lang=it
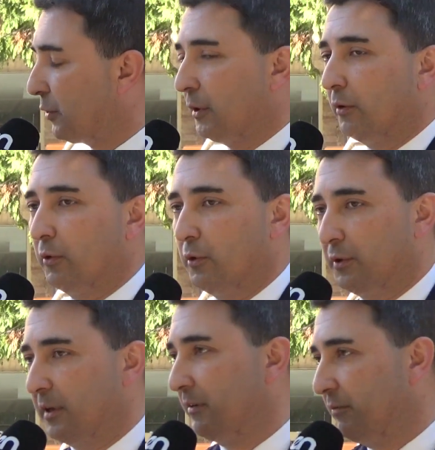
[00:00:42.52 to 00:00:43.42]
ve lo voglio
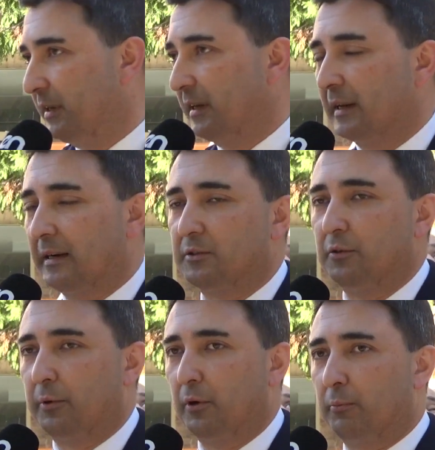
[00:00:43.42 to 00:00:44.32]
dire vi ringrazio
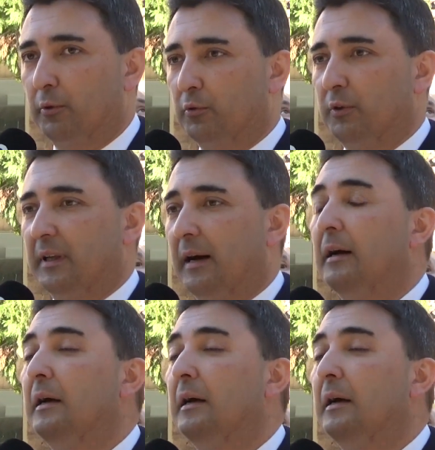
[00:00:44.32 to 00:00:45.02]
per l'opportunità.